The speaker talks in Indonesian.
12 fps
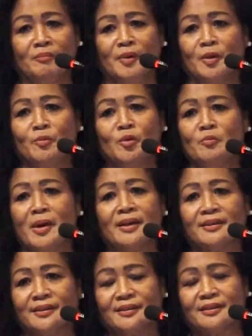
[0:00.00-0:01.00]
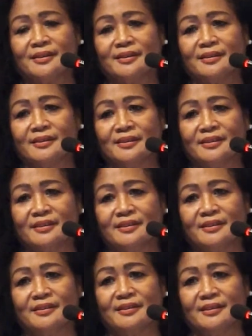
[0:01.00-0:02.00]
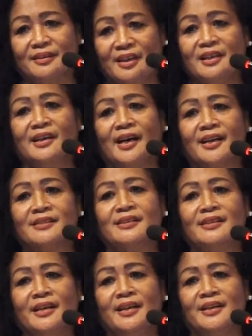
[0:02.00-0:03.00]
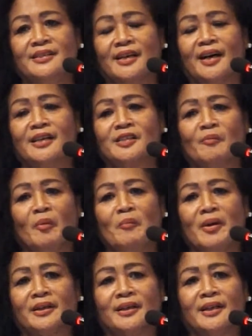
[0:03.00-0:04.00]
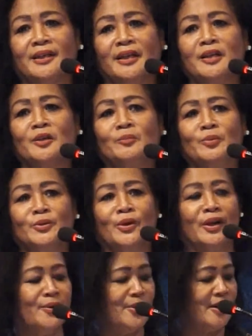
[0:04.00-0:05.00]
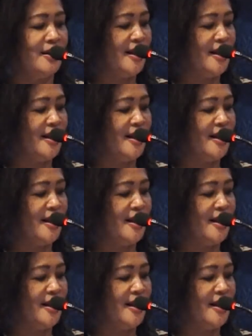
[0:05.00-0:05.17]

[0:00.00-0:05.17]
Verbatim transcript: merebut market di negara sendiri jangan sampai market kita direbut oleh orang